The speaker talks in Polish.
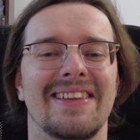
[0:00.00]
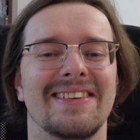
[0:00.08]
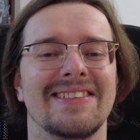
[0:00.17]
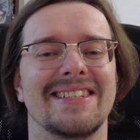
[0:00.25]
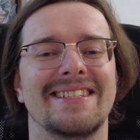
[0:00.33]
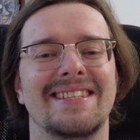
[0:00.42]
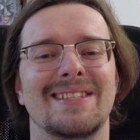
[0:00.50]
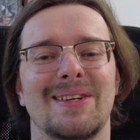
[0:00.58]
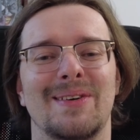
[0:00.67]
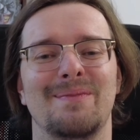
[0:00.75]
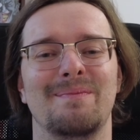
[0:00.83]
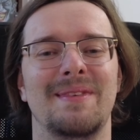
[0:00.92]
Wszyscy
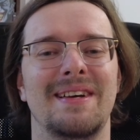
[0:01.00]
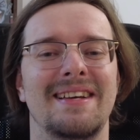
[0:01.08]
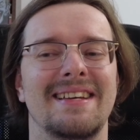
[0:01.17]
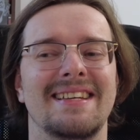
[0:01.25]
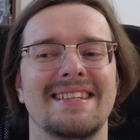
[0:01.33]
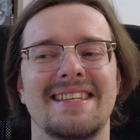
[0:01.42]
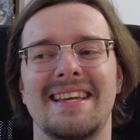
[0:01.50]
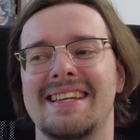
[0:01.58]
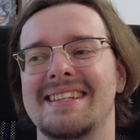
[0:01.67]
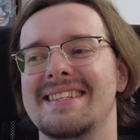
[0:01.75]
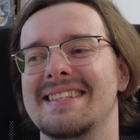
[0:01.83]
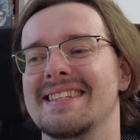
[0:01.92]
są
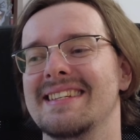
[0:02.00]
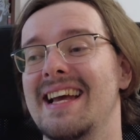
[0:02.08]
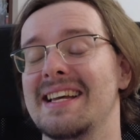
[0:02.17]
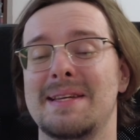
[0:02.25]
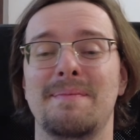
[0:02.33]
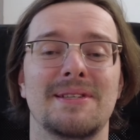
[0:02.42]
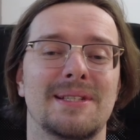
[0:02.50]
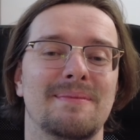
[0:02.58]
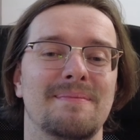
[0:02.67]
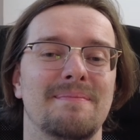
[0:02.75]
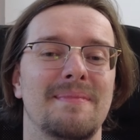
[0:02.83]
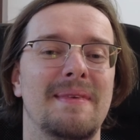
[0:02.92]
zajęci. Ja sam
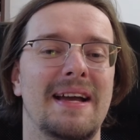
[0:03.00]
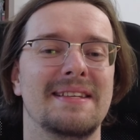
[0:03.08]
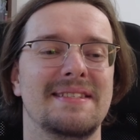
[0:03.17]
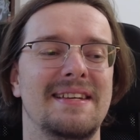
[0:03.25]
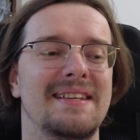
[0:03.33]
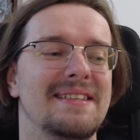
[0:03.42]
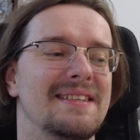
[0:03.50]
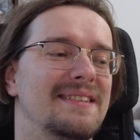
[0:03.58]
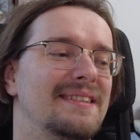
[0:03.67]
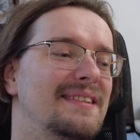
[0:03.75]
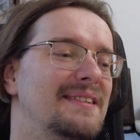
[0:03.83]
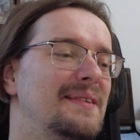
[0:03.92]
jestem mega
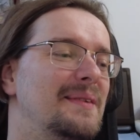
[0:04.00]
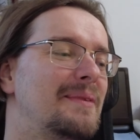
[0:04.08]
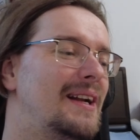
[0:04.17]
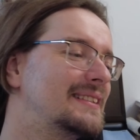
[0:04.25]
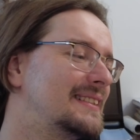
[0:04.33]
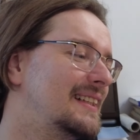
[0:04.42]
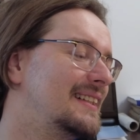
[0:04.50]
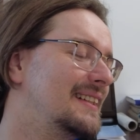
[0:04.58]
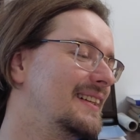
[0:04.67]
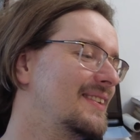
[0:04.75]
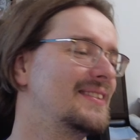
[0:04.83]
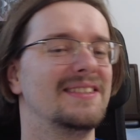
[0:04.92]
zajęty. Praca,
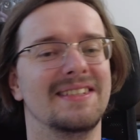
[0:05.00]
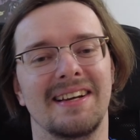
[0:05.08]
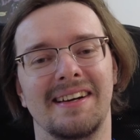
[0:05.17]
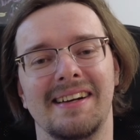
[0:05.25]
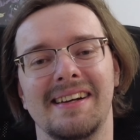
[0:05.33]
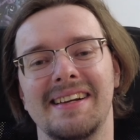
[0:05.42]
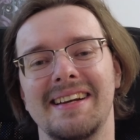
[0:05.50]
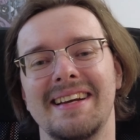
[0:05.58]
rodzina,